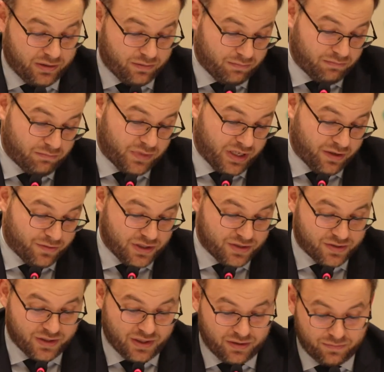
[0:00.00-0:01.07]
es das Slogan
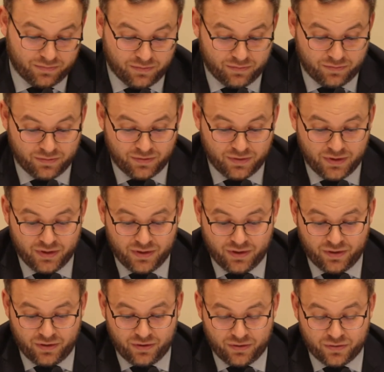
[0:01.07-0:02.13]

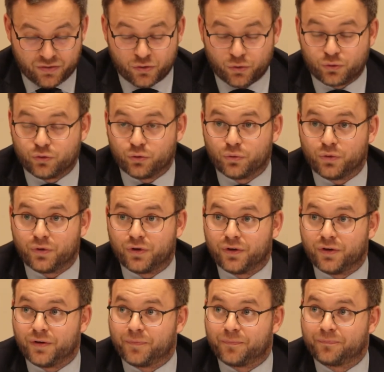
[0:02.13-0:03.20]
der Europäischen Union
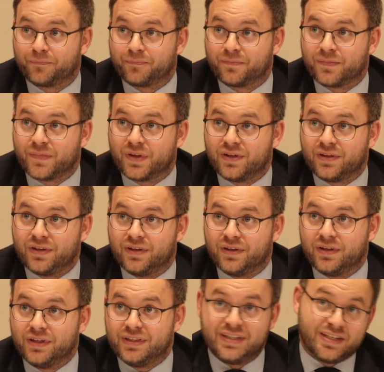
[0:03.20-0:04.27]
und das
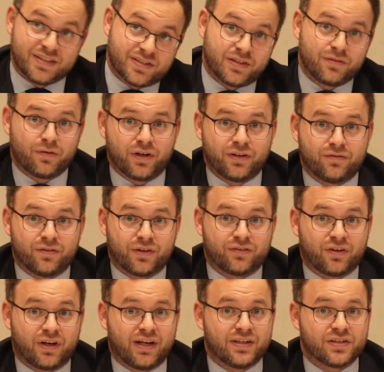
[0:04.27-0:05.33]
nutzen wir auch
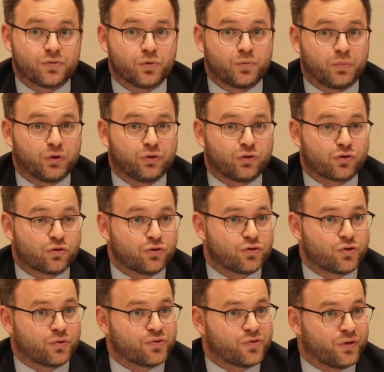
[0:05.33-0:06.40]
selten oder verwenden wir
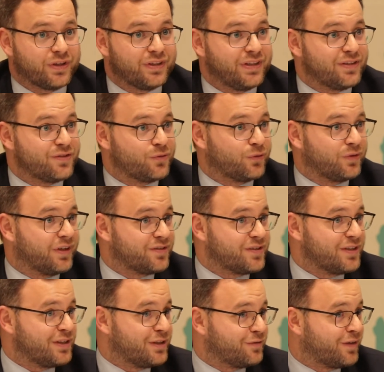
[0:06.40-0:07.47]
selten.
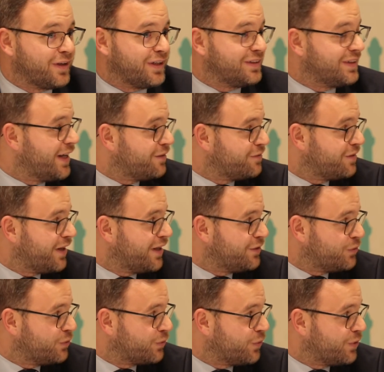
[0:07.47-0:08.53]
Oder, oder zitieren
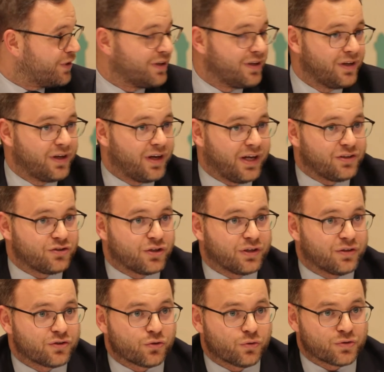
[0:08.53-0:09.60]
wir das häufig, aber die eine Hälfte
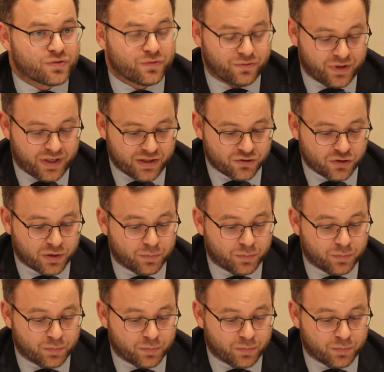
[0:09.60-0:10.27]
wird vergangen. Also,